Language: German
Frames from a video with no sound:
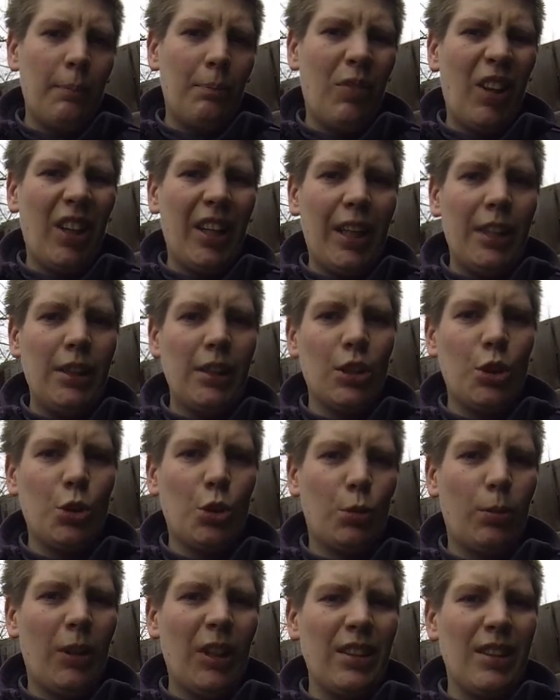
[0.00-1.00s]
Den alten zu
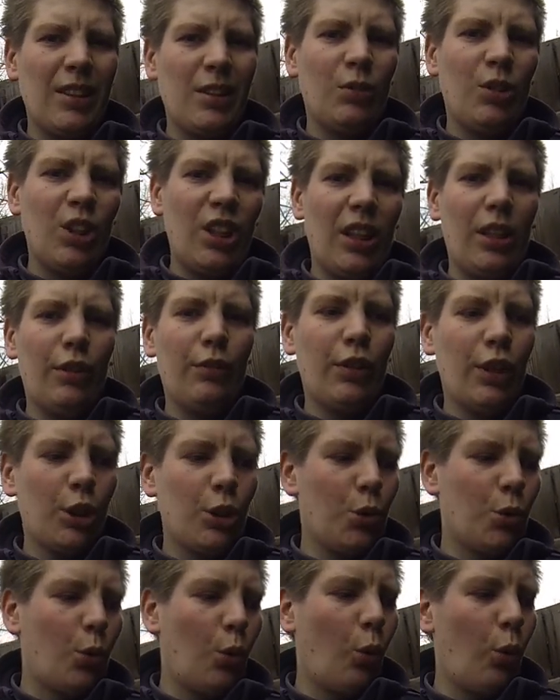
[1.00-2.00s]
schweißen wird einfach
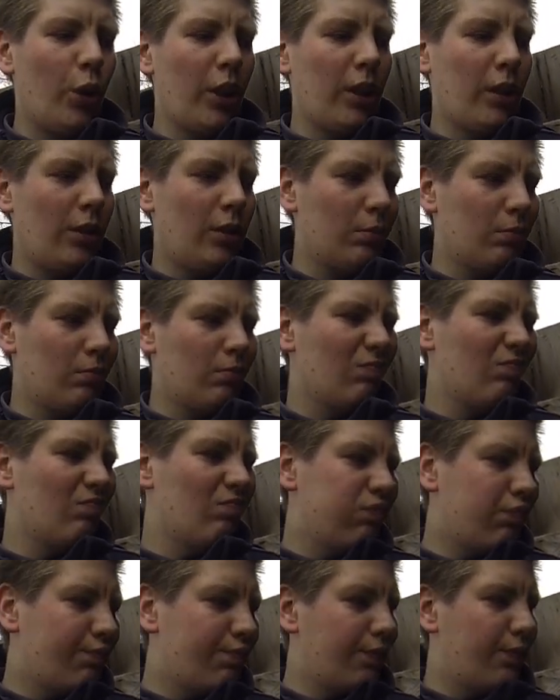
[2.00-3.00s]
zu teuer.
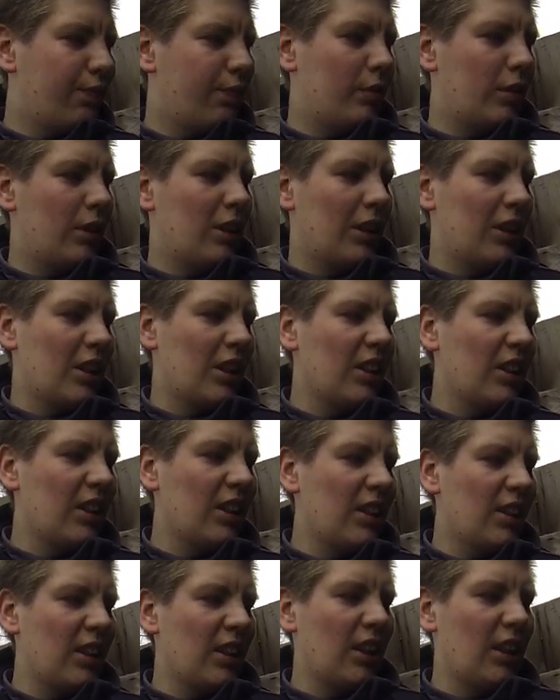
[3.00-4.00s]
Das
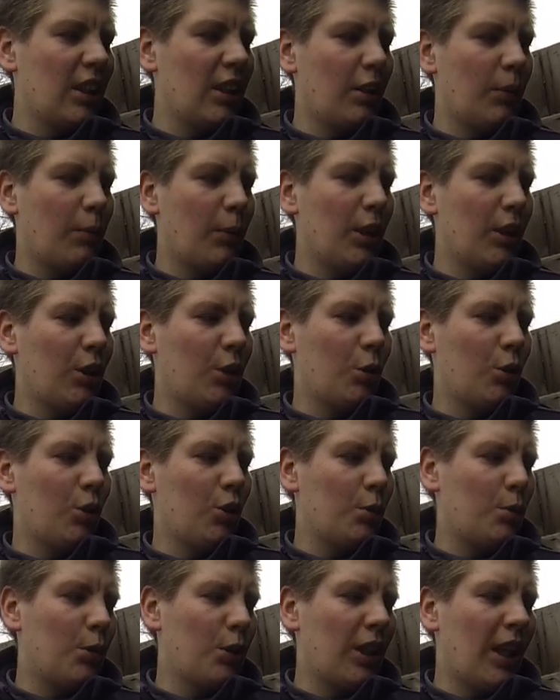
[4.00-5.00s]
rentiert sich nicht. Ich meine, ich könnte
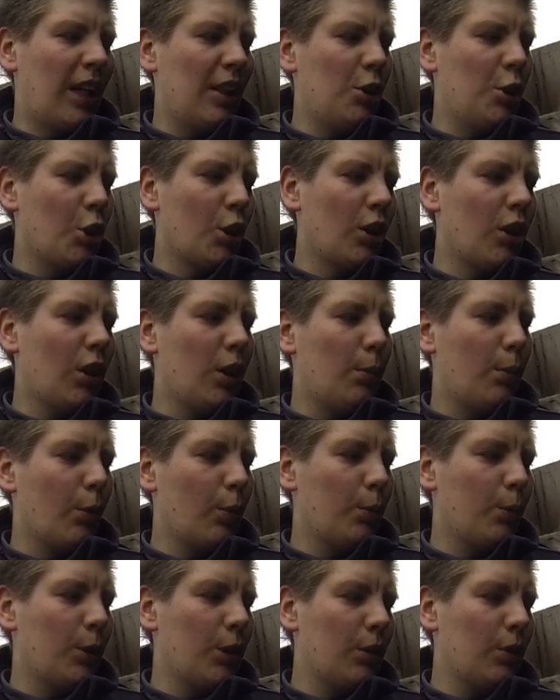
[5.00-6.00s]
es mit Kaltstahl
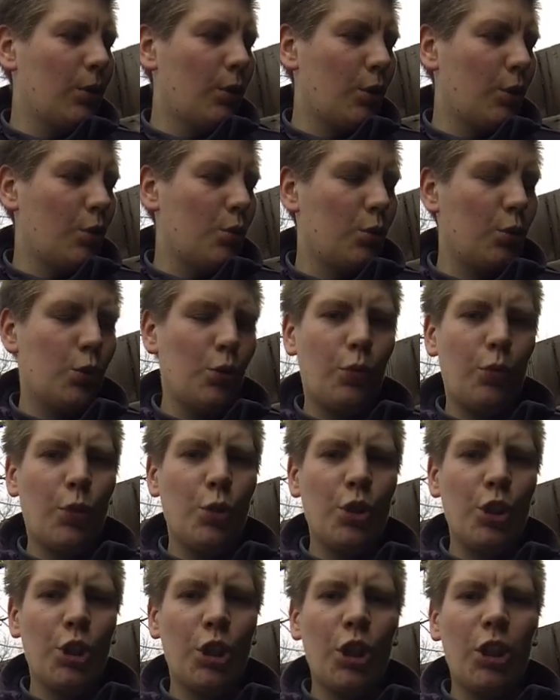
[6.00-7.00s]
probieren oder so, so
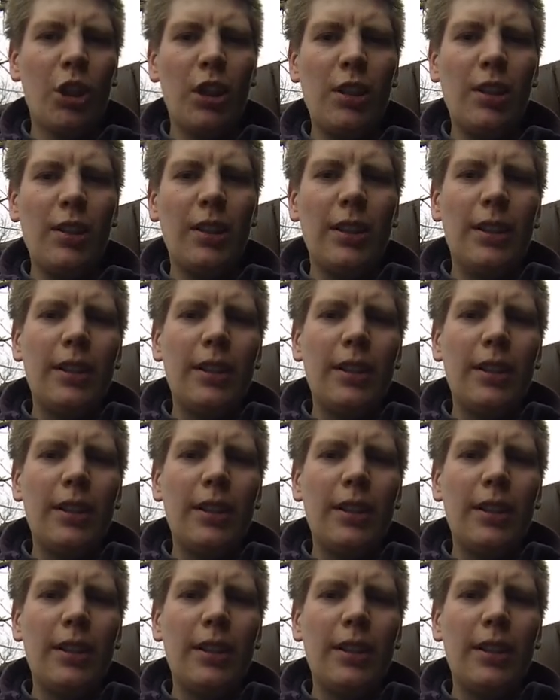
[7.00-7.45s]
Flüssigstahl.